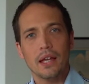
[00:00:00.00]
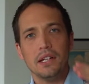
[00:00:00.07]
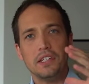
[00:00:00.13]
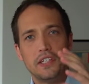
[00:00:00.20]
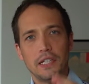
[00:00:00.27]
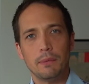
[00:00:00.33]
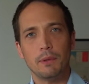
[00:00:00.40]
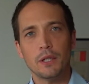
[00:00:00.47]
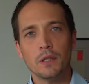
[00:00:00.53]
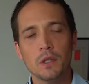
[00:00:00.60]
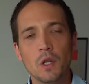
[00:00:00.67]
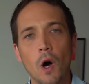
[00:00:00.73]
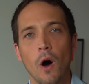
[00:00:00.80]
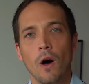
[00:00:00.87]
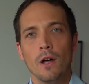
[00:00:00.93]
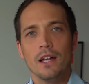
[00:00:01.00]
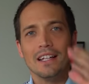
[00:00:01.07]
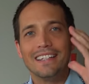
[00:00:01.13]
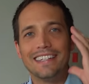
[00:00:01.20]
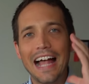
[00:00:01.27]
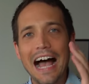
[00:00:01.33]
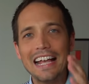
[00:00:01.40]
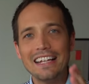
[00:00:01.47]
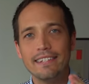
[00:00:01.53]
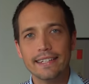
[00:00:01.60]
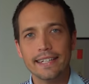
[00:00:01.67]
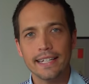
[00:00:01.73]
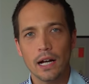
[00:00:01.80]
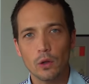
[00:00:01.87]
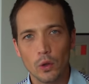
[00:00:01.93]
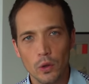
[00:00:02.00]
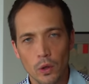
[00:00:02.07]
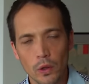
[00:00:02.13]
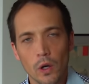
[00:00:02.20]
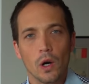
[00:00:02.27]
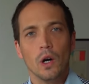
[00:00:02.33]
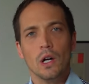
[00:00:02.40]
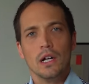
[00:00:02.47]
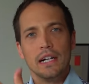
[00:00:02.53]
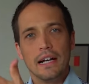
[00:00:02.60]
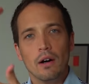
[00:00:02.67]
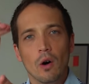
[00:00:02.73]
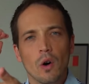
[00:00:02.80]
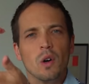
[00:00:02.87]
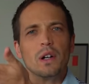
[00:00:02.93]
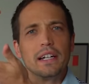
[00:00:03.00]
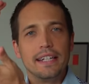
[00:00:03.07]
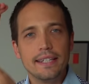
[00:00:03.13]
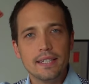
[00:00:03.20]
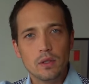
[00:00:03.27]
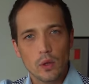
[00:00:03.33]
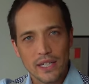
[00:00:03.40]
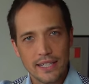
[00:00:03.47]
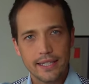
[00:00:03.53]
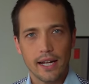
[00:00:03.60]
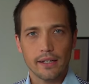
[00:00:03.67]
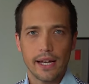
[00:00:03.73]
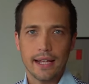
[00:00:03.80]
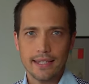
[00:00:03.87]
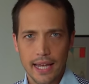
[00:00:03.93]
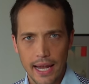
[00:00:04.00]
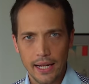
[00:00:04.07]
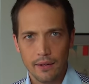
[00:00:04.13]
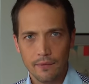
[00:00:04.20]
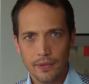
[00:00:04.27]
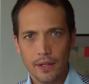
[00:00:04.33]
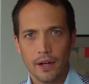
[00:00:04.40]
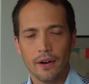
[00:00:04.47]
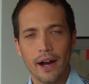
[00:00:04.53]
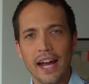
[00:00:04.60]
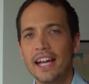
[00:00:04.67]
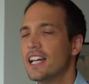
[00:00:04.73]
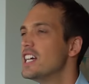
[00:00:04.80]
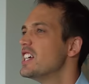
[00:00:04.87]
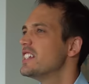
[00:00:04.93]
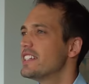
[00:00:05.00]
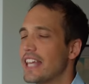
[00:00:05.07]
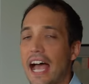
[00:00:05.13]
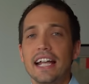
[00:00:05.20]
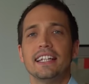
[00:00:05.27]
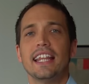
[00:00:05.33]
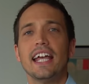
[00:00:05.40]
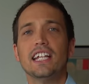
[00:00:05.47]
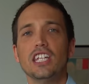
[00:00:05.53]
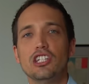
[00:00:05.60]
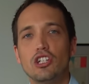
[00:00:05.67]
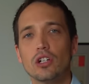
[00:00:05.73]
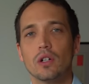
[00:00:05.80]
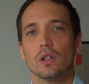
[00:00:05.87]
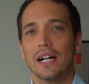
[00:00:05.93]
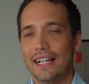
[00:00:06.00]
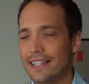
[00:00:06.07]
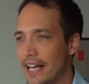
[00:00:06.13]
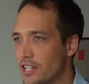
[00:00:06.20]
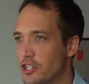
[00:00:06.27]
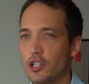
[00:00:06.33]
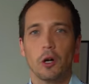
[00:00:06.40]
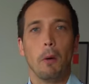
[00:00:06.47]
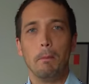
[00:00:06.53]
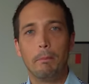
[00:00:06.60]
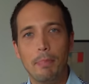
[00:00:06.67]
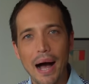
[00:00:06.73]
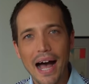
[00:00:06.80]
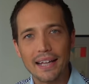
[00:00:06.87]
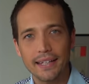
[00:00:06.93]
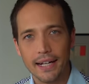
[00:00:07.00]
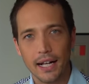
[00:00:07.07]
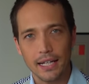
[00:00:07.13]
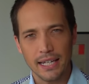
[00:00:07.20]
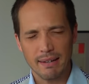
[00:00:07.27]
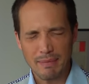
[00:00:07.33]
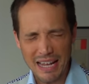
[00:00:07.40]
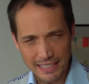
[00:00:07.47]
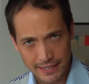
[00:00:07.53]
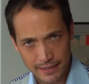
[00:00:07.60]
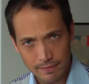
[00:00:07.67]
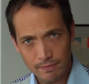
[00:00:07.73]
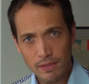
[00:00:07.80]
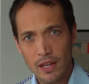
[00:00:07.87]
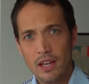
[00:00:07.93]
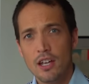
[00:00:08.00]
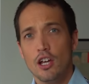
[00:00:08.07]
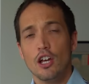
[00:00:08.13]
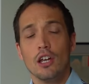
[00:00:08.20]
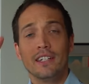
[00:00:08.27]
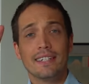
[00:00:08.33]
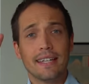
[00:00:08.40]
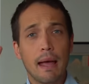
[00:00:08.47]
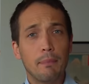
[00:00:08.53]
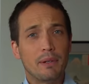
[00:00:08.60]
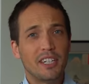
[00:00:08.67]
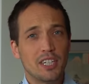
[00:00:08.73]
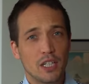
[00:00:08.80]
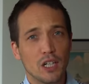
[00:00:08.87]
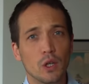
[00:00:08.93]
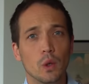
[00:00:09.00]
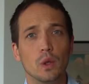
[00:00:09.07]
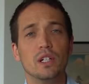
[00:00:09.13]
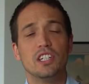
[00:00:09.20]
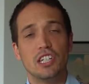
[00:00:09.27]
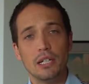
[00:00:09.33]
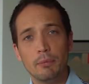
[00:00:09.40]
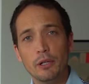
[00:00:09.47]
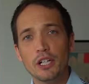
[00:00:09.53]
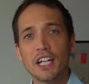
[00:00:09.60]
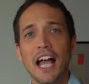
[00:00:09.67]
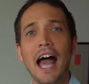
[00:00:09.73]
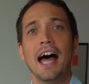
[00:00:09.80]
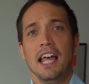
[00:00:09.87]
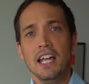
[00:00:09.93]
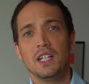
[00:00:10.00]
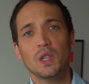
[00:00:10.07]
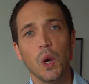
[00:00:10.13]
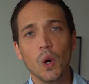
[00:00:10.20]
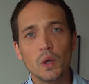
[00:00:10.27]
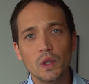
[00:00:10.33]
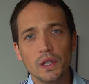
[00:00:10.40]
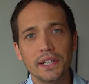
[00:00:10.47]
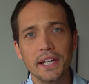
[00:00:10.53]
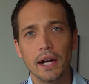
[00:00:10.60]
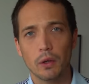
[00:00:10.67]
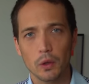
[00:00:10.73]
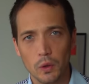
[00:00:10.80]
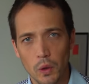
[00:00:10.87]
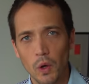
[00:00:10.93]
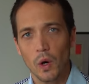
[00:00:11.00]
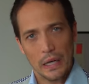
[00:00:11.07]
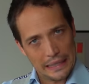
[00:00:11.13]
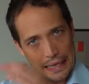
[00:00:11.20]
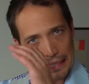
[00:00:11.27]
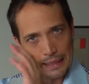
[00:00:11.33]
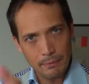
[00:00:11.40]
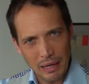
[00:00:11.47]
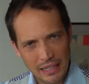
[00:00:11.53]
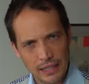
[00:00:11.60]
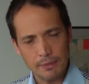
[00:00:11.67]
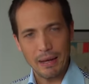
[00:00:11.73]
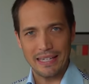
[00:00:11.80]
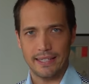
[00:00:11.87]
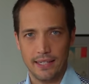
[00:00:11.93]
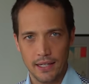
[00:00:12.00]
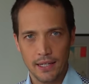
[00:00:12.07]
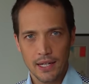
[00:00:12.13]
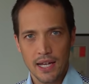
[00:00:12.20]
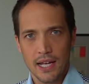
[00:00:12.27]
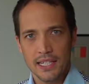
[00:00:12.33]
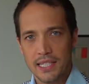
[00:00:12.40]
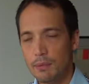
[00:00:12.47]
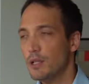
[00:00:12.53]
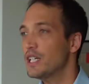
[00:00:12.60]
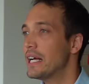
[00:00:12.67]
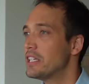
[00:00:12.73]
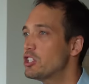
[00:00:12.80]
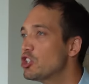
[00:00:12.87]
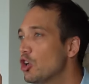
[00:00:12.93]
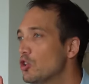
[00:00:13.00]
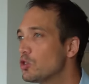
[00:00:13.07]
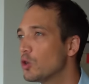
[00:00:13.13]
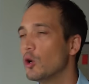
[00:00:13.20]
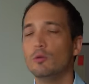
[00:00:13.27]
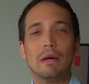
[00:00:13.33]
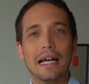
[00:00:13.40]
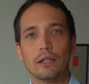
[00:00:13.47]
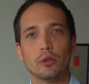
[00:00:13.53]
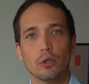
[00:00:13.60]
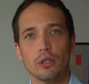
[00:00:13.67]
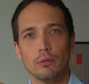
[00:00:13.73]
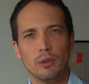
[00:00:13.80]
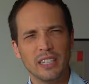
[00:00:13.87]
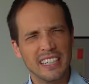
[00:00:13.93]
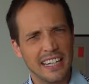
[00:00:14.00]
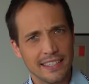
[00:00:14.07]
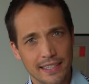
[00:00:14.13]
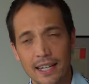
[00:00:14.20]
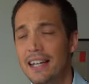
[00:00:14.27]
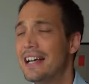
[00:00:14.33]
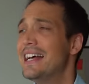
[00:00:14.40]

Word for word: 自分の大好きなことのをリストにしてください。Alright? 最低20個から30個バーって書き出ます。Step 2自分が得意なことを書きまくります。自分がちょっとうまいことでもいいです。